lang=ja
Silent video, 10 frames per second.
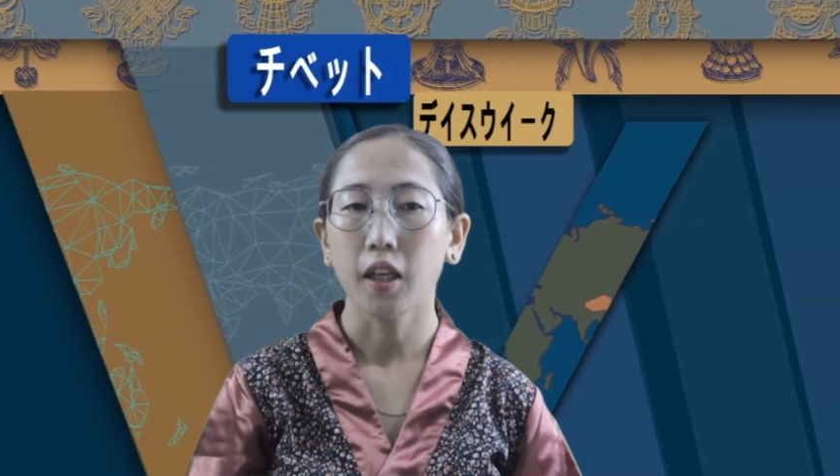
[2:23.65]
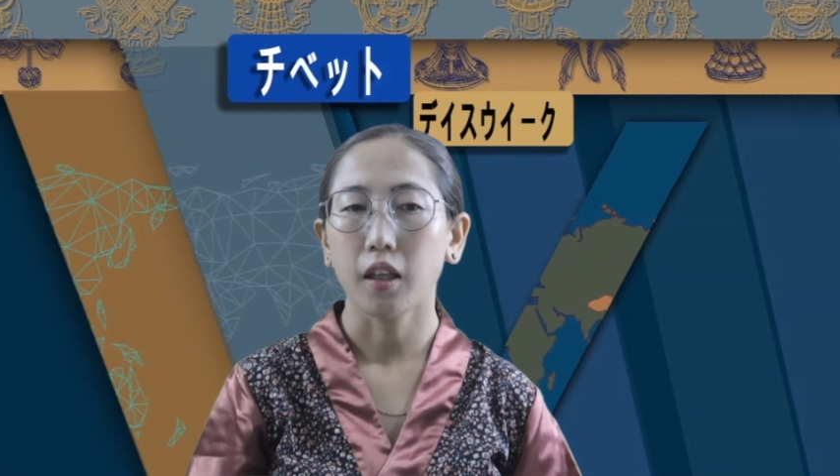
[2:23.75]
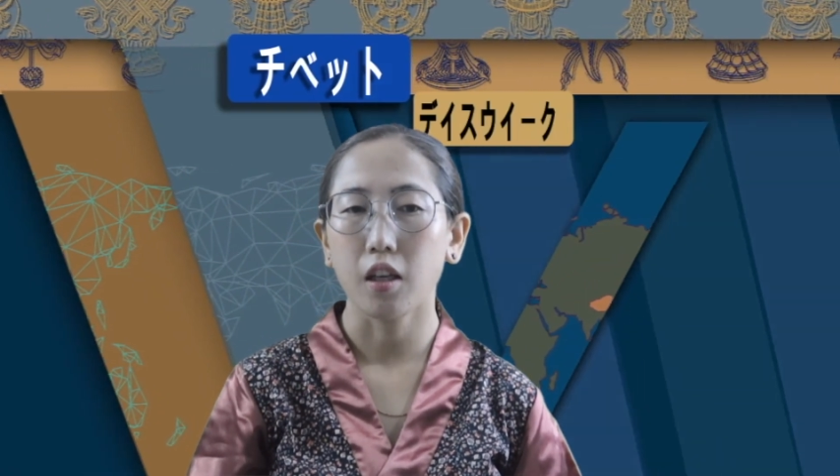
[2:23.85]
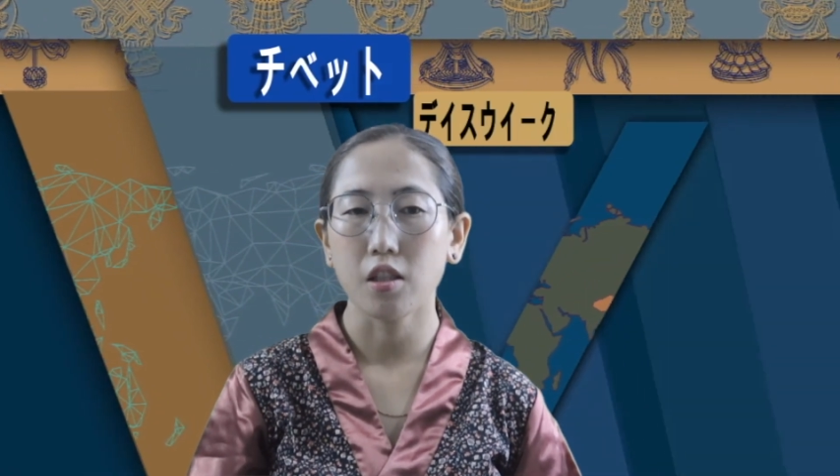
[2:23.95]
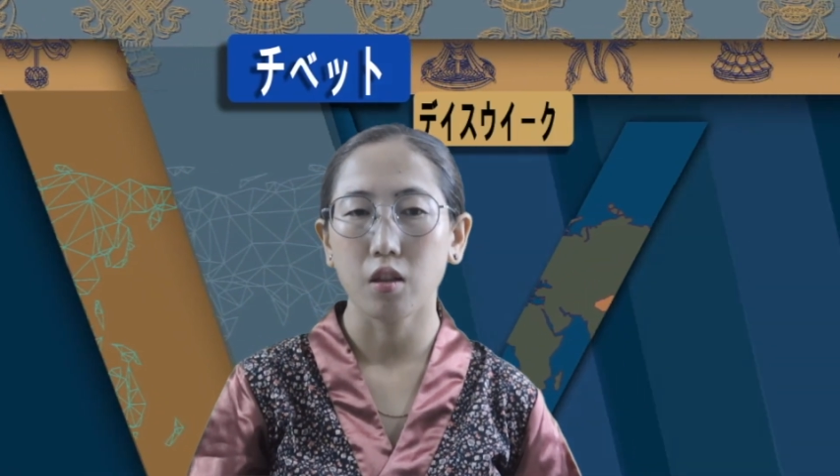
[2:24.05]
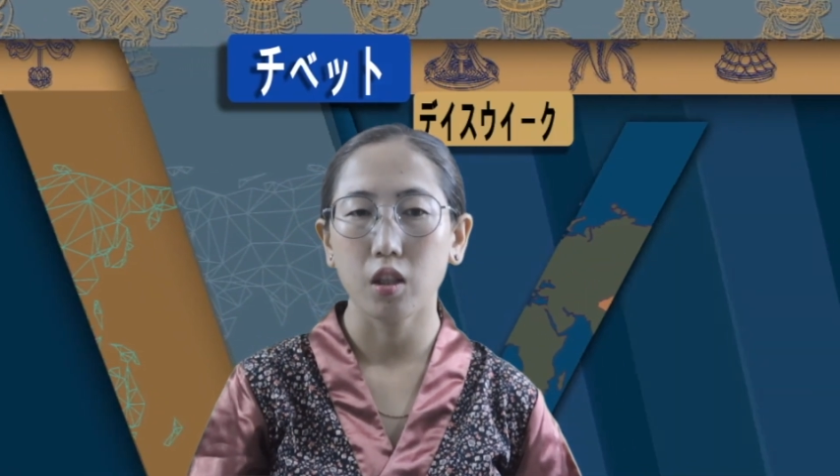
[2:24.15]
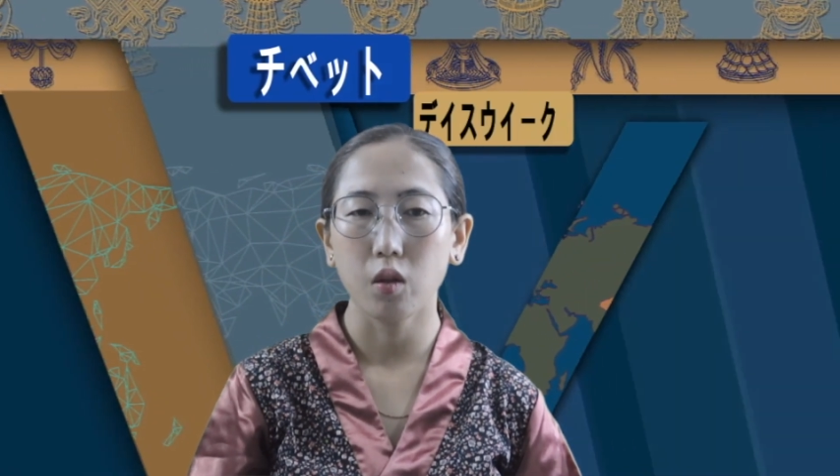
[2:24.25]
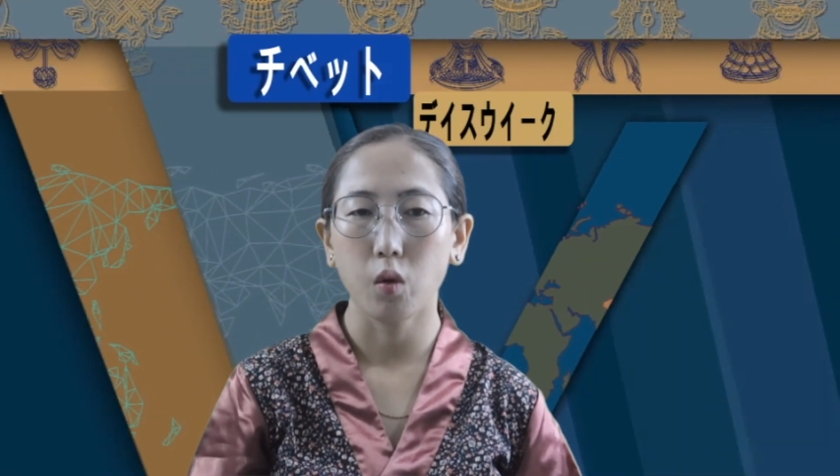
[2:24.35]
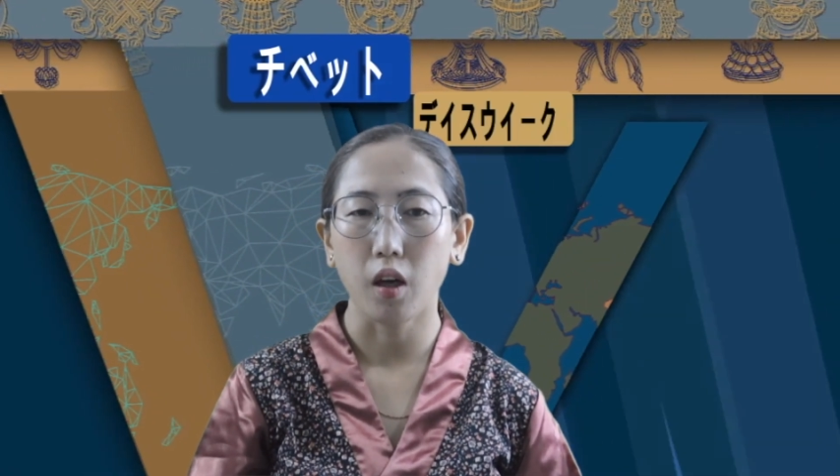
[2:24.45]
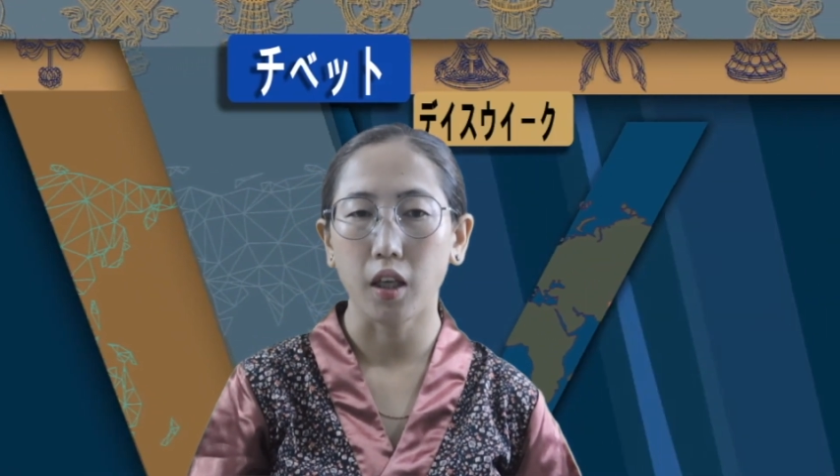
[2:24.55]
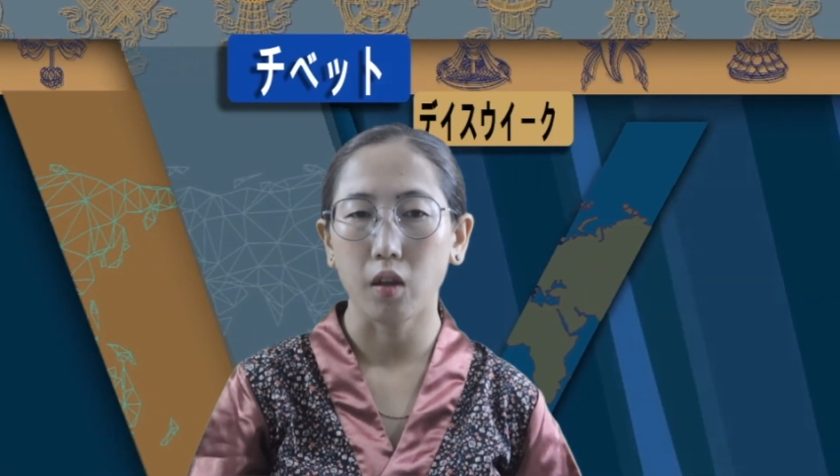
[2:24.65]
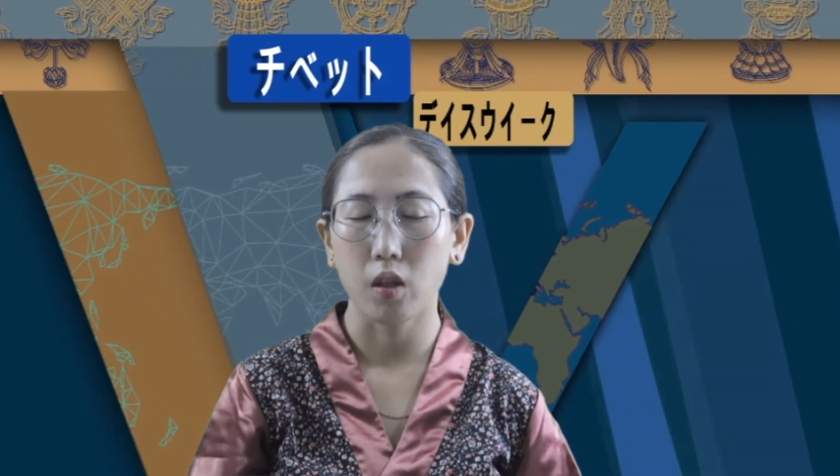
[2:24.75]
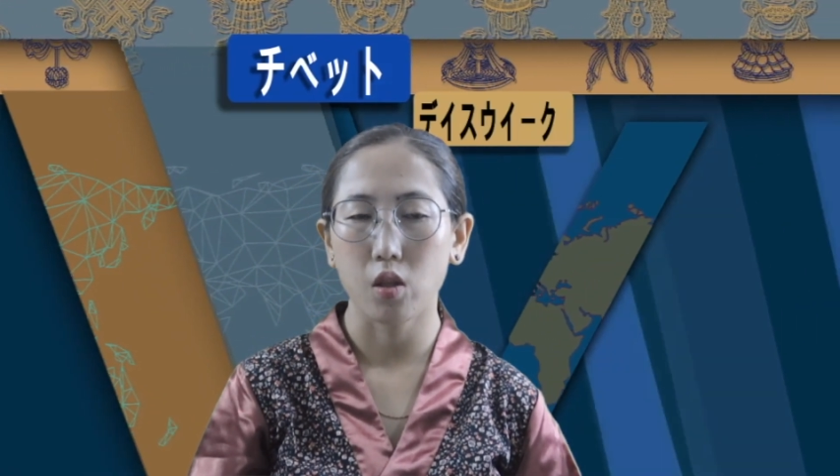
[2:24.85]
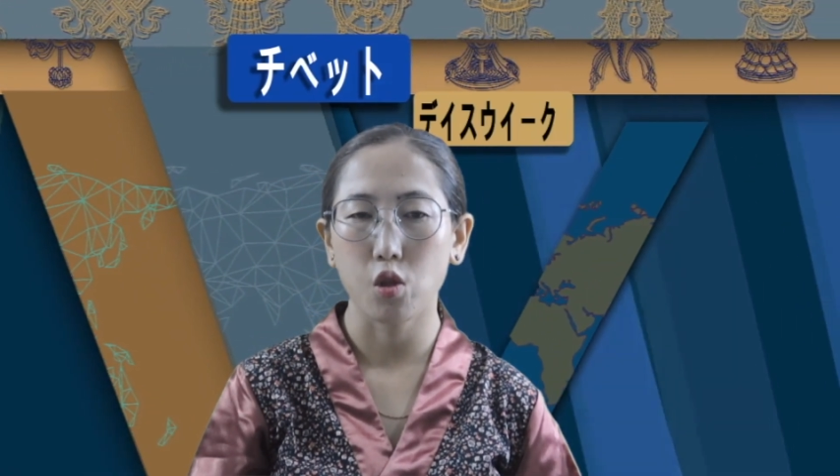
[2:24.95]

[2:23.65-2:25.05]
感謝の意を表す